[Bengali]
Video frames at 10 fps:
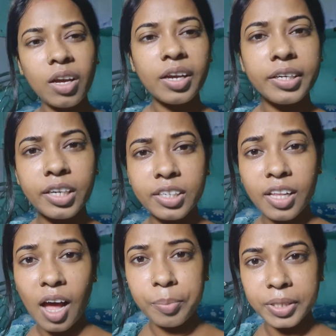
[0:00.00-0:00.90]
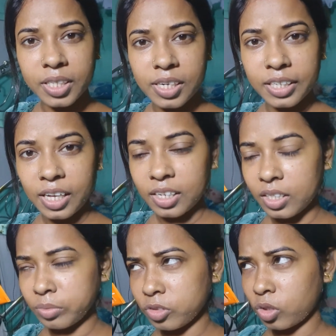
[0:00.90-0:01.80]
এটার দাম এতে লেখা নেই
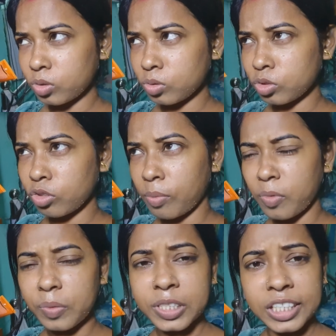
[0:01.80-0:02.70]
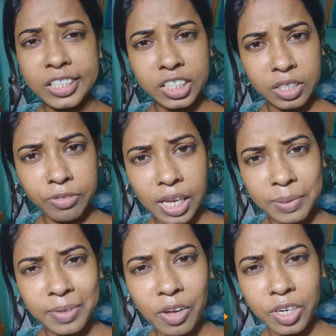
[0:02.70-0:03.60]
যতদূর সম্ভব সিক্সটি ফাইভ
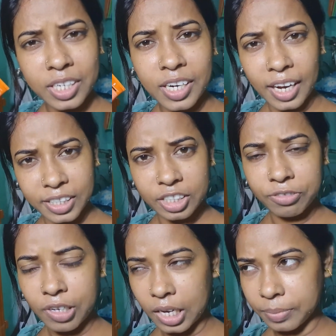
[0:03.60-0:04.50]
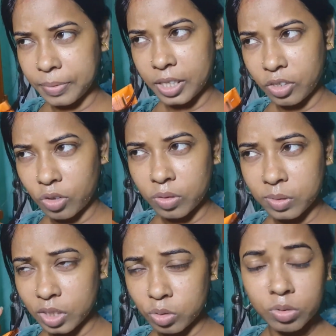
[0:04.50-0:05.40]
নাহলে নাইনটি ফাইভ এরকম
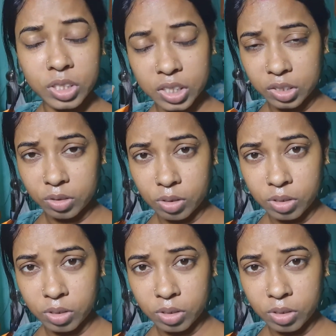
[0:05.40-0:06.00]
কিছু নিয়েছিল